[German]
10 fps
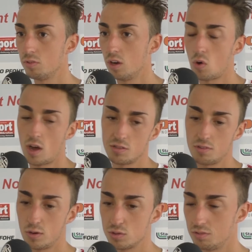Ähm, auch ein, zwei
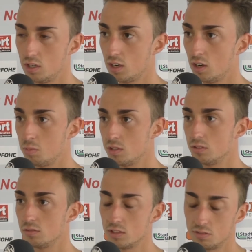Ausfälle gab,
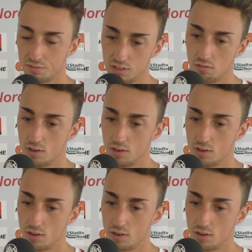beziehungsweise viele